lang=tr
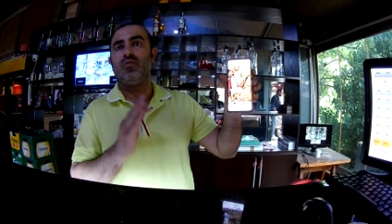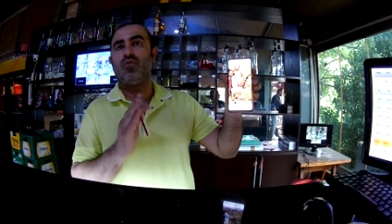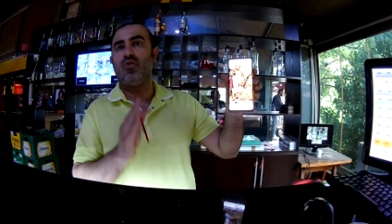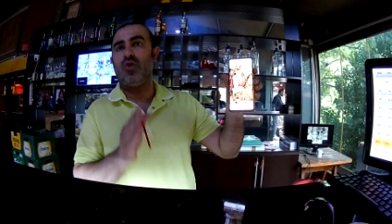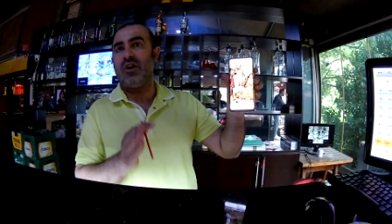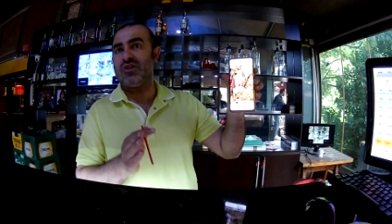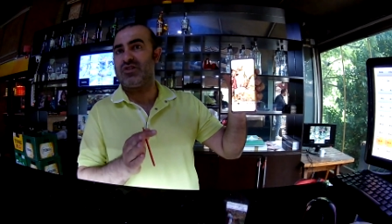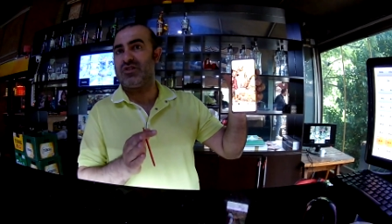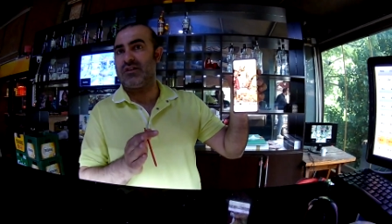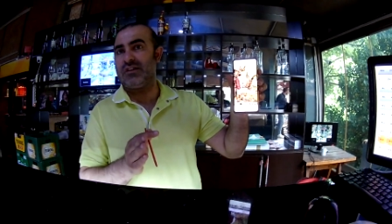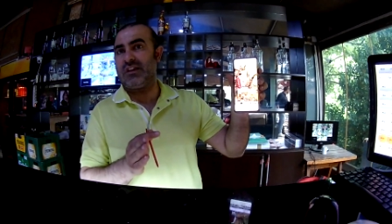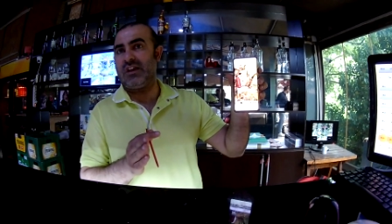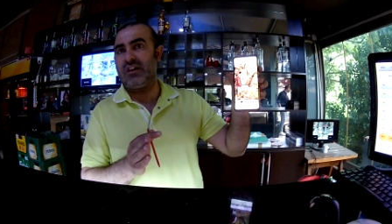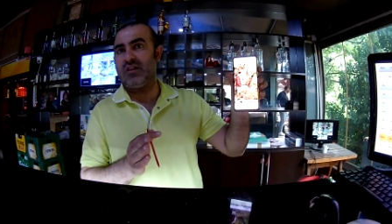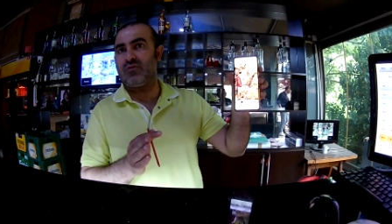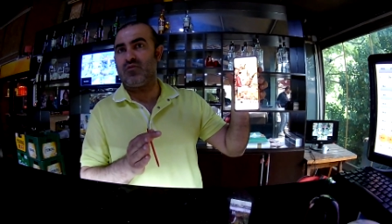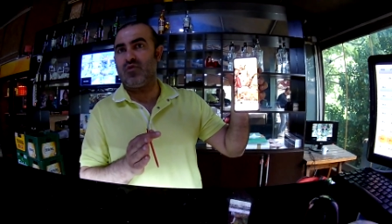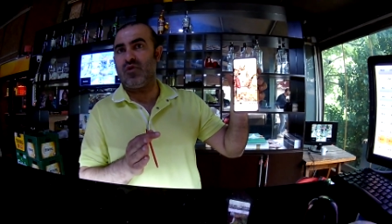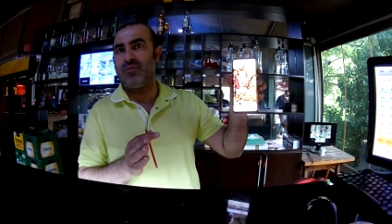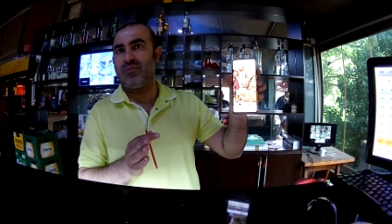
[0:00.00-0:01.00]
Bu aşkı
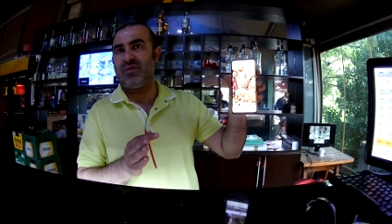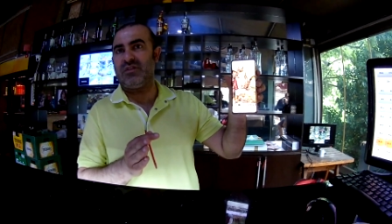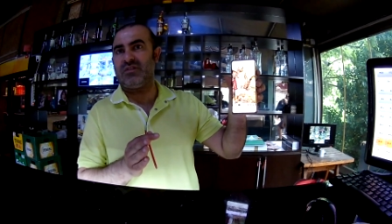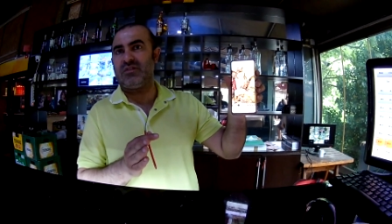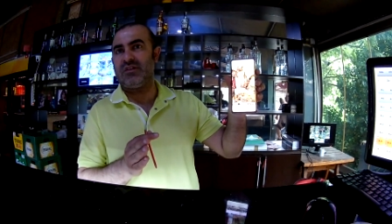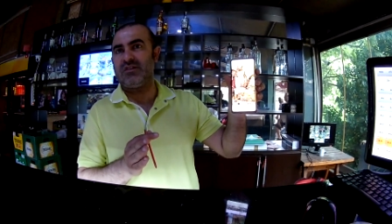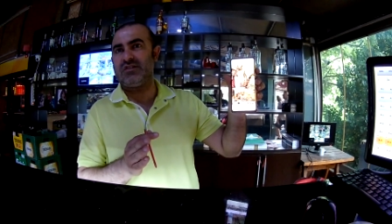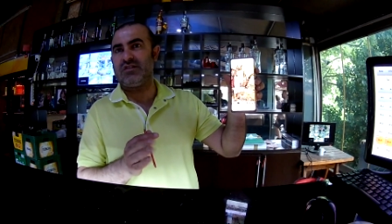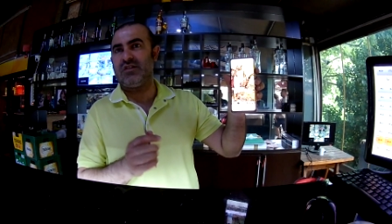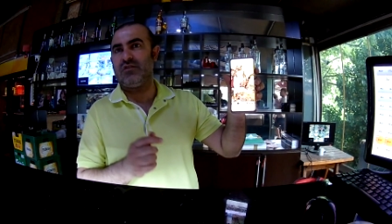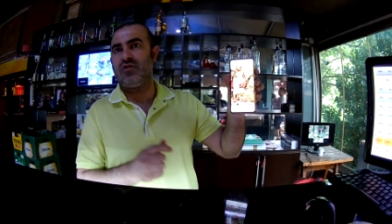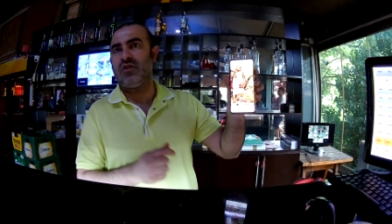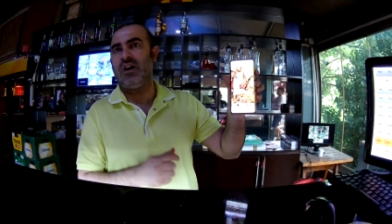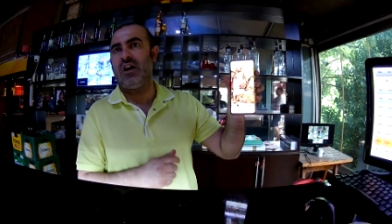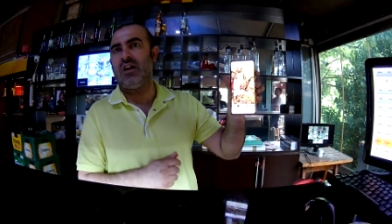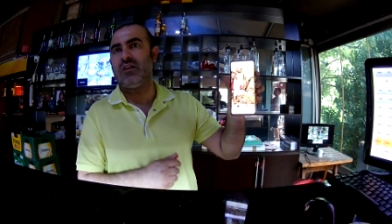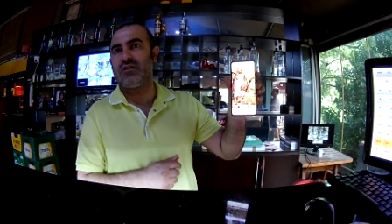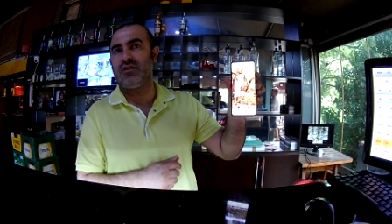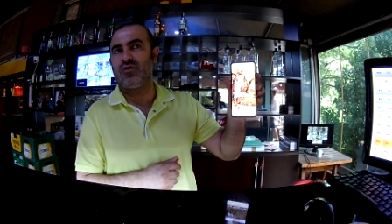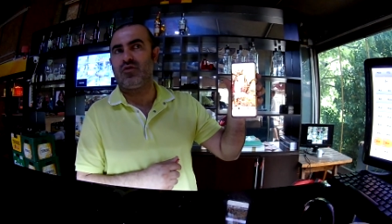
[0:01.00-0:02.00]
geyik muhabbetini çeviriyor.
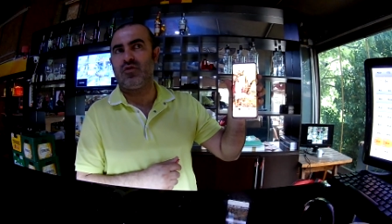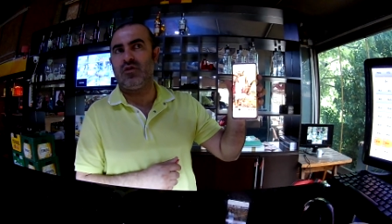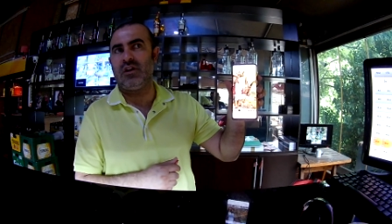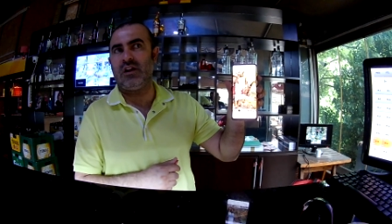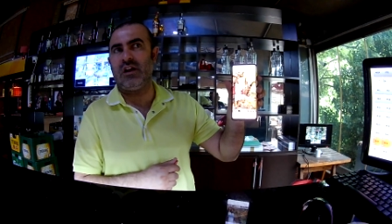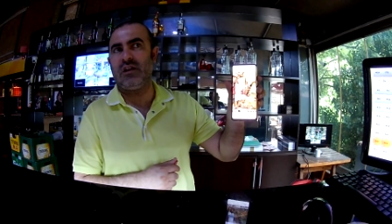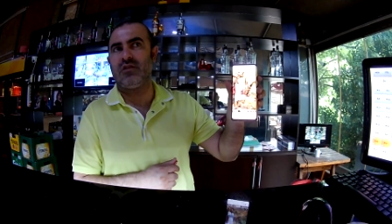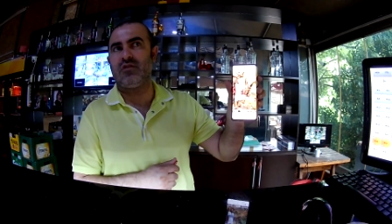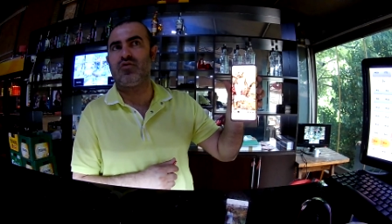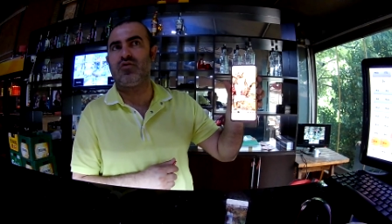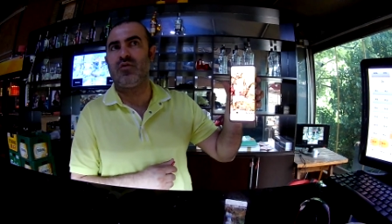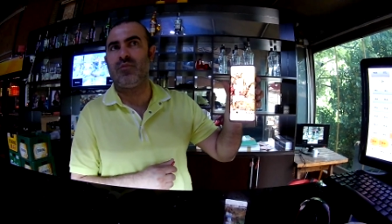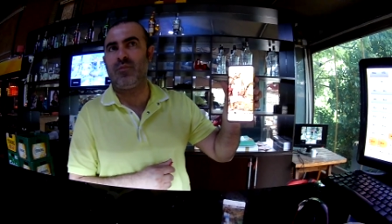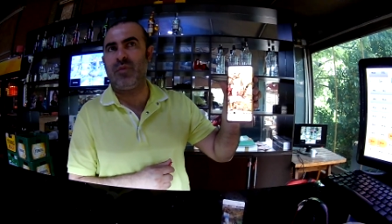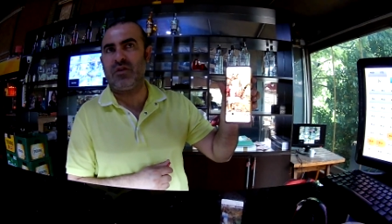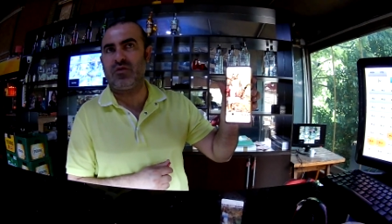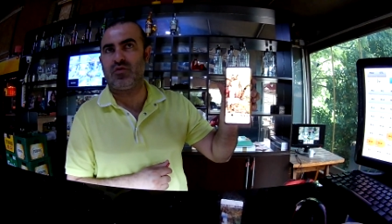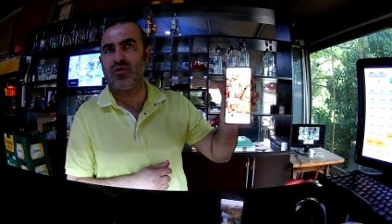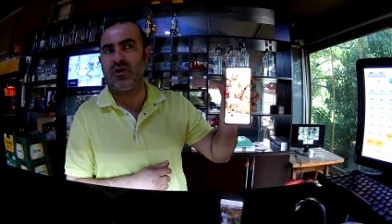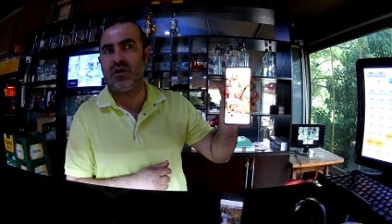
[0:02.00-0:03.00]
Halka köyle anlatıyor.
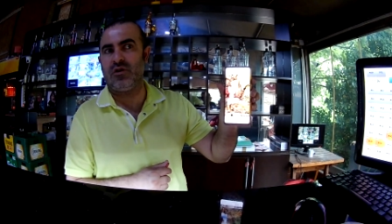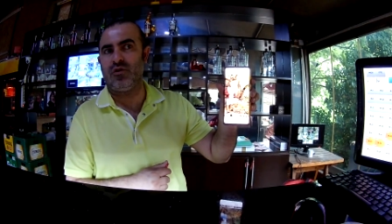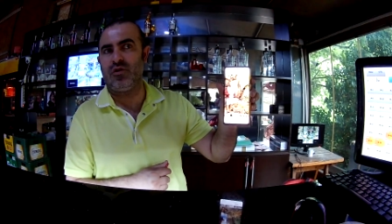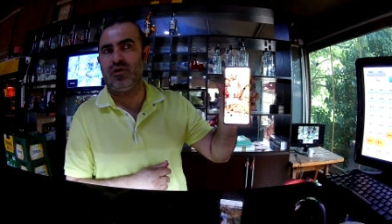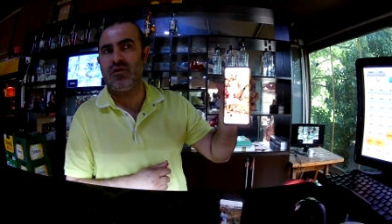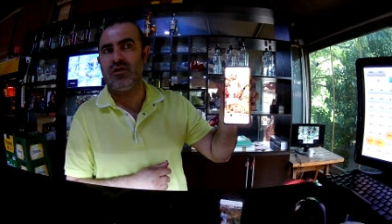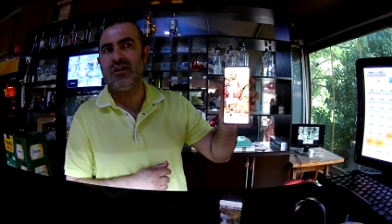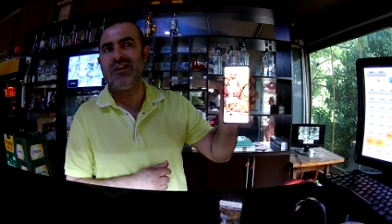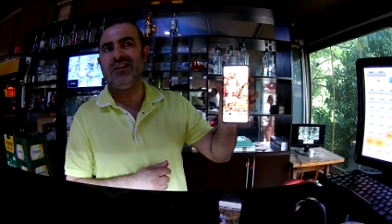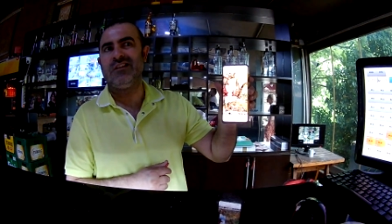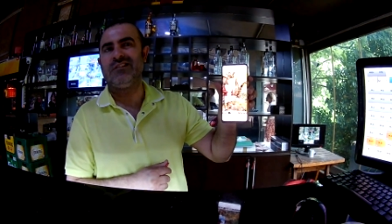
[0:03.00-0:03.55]
Bette alıyor.